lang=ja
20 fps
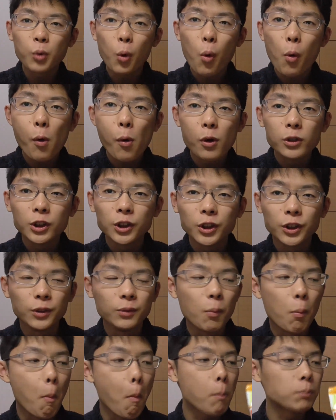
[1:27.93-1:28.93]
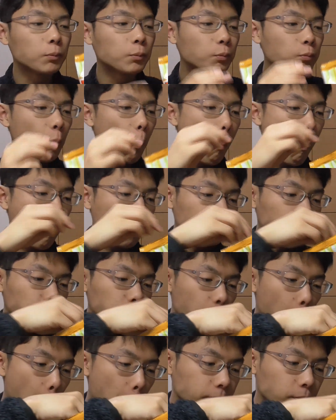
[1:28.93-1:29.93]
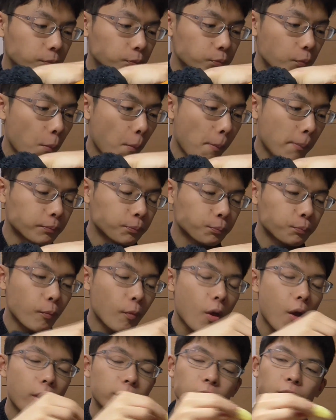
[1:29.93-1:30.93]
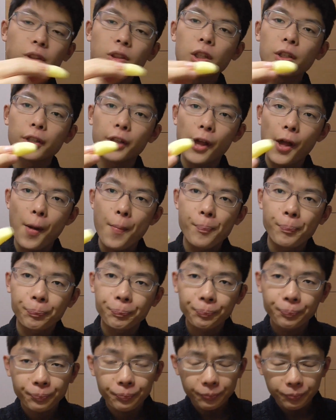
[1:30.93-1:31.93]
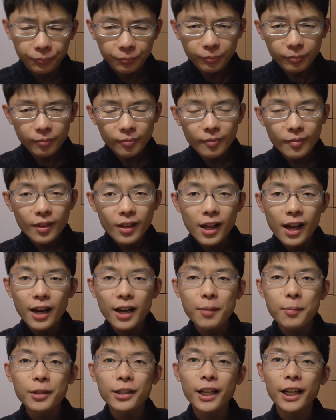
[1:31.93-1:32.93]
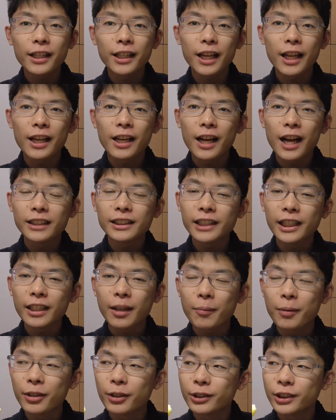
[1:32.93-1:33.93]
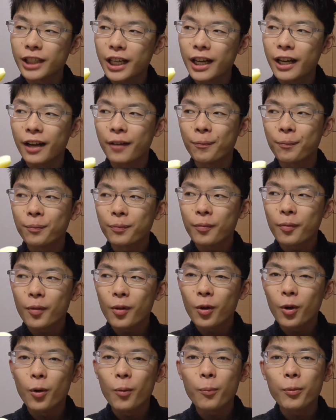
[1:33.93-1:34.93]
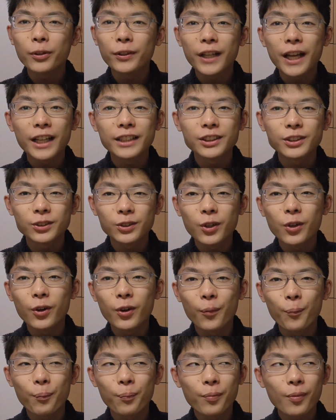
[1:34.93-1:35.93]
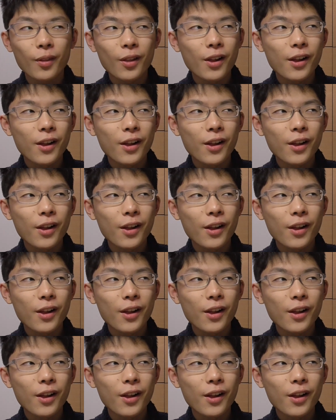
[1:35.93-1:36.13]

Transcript: おいしい。うんうん。なんかね、あれみたいね、朝食べるさ、コンポタージュの